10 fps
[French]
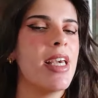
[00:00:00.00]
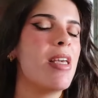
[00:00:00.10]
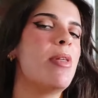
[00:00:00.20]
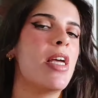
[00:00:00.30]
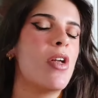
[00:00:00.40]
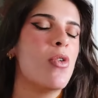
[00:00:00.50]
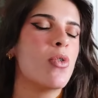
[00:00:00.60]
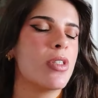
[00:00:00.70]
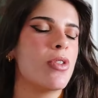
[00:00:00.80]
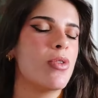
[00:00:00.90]
eh bien, le
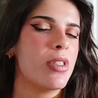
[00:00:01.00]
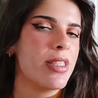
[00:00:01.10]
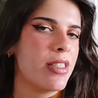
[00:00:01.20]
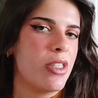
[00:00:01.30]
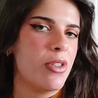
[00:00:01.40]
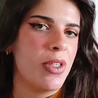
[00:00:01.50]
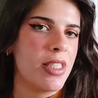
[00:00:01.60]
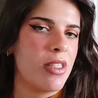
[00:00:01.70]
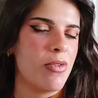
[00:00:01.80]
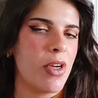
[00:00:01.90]
consensus
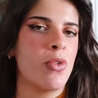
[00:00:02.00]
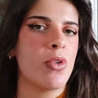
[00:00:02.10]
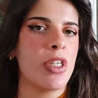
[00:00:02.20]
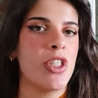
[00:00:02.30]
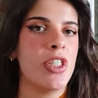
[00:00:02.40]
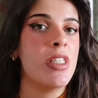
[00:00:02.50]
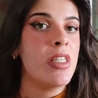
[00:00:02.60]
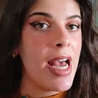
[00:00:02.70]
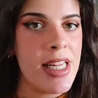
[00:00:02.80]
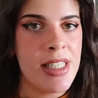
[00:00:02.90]
scientifique tend vers une origine
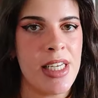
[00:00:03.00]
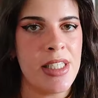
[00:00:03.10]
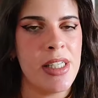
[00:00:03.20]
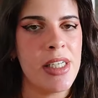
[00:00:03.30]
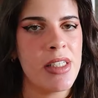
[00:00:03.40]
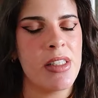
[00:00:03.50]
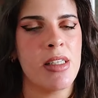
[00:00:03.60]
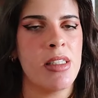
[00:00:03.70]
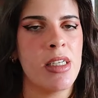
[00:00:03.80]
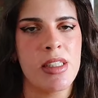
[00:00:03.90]
asiatique,
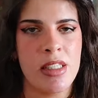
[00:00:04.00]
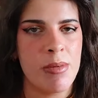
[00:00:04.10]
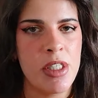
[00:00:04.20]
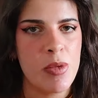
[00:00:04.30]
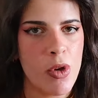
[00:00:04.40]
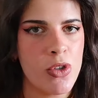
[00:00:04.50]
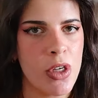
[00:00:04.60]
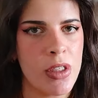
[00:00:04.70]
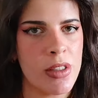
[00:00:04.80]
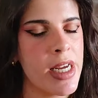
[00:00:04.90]
c'est-à-dire sémite
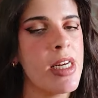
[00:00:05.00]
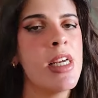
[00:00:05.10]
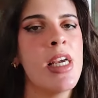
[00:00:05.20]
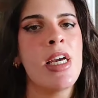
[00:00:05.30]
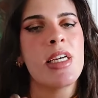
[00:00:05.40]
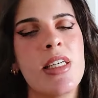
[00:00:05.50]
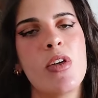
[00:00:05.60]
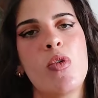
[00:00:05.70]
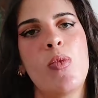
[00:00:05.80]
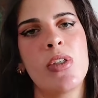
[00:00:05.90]
proche-orientale, qui
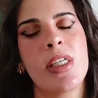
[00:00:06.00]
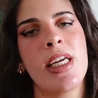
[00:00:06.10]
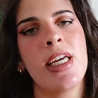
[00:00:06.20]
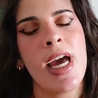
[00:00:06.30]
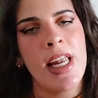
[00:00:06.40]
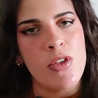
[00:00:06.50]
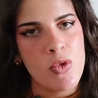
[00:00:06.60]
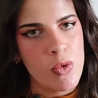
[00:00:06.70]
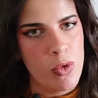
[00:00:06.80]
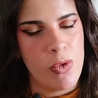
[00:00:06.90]
remonterait à la
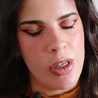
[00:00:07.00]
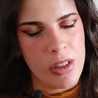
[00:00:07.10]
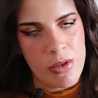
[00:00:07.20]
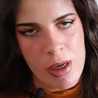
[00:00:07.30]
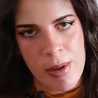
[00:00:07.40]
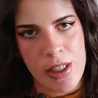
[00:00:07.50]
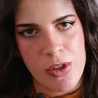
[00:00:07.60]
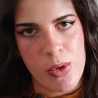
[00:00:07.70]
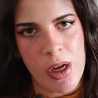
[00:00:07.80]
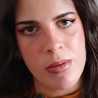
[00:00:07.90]
toute fin de la
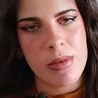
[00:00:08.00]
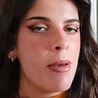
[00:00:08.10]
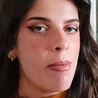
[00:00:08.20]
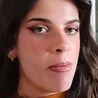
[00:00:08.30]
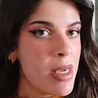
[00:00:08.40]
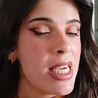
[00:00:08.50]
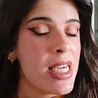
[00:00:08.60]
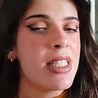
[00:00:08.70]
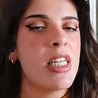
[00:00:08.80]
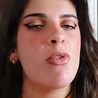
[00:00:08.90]
préhistoire. Mais
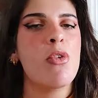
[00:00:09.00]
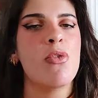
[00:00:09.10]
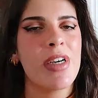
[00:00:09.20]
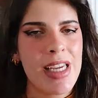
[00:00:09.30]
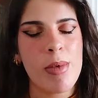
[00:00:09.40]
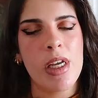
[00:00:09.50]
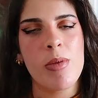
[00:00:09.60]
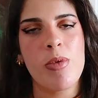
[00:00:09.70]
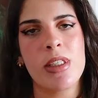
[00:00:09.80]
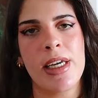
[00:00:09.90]
s'il faut vraiment
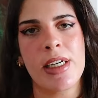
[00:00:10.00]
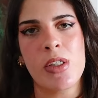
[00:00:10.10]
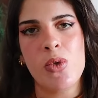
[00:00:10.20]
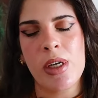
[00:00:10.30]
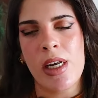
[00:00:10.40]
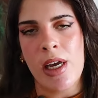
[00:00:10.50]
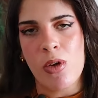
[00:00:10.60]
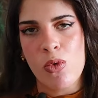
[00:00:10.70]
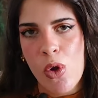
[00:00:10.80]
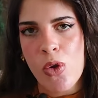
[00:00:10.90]
répondre à la question quelle est la
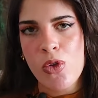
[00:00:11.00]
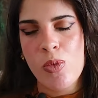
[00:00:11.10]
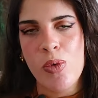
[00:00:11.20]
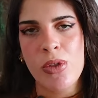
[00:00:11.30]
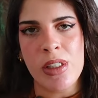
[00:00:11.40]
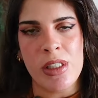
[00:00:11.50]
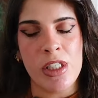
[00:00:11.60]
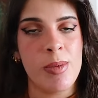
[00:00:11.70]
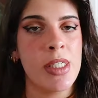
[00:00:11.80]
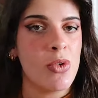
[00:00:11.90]
couleur de peau des
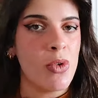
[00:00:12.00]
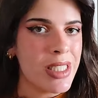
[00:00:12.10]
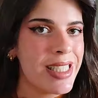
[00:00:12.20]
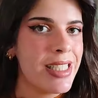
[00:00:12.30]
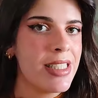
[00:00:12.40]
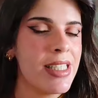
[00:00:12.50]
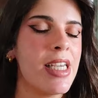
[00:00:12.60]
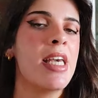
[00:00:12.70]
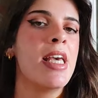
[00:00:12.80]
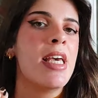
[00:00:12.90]
Égyptiens de l'Antiquité,
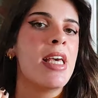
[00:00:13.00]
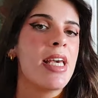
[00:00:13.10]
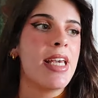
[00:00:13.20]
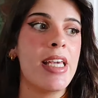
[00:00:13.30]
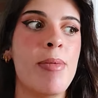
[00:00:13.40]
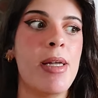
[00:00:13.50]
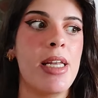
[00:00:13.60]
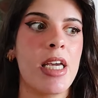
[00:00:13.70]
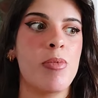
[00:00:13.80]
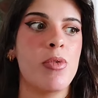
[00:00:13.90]
eh bien
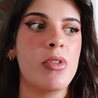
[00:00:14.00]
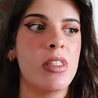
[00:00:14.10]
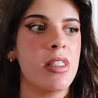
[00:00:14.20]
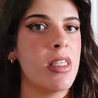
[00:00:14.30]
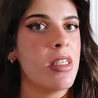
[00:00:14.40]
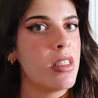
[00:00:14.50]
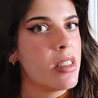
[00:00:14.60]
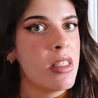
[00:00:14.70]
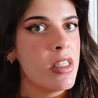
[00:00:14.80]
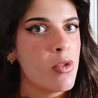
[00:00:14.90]
la réponse c'est euh,
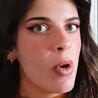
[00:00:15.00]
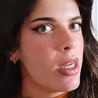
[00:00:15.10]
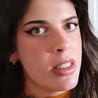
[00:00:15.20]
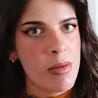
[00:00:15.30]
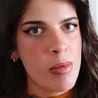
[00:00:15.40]
ni noir ni